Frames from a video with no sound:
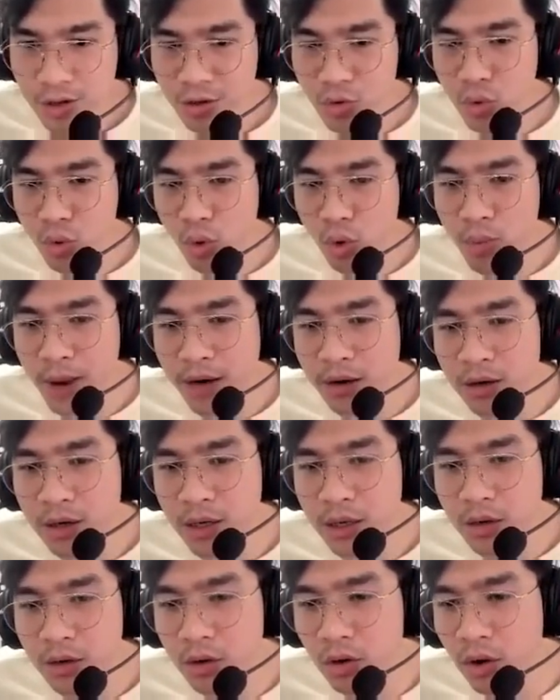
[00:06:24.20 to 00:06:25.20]
Ôi bạn
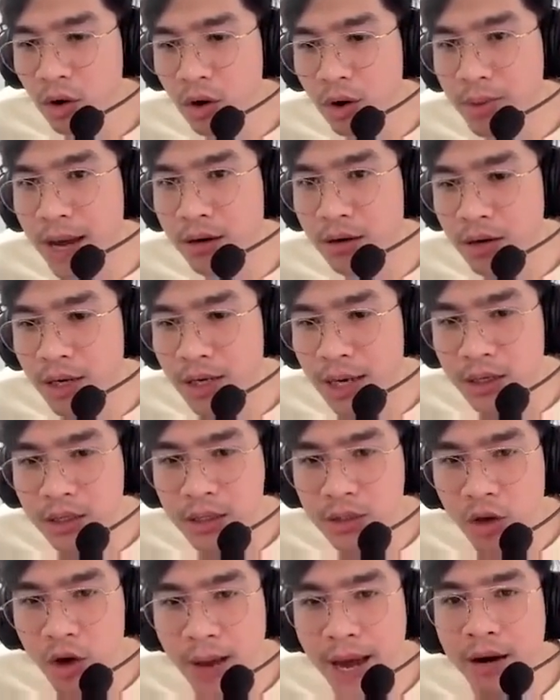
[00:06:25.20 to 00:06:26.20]
ơi. Ôi ôi bạn ơi, ăn
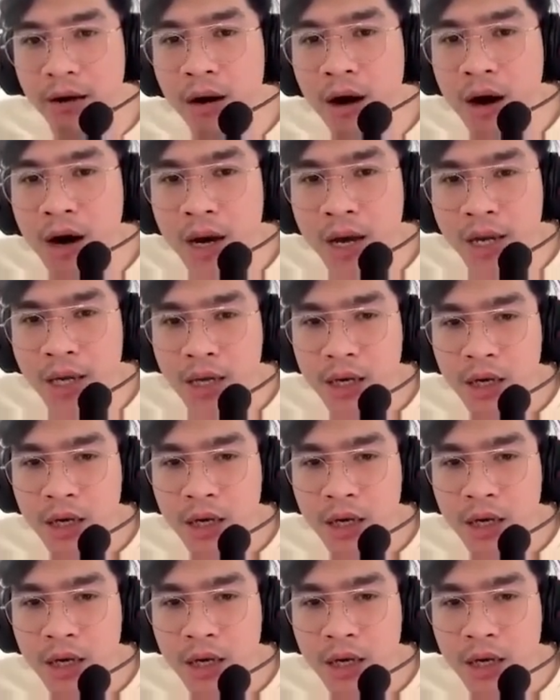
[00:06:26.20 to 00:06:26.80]
cứt rồi bạn ơi.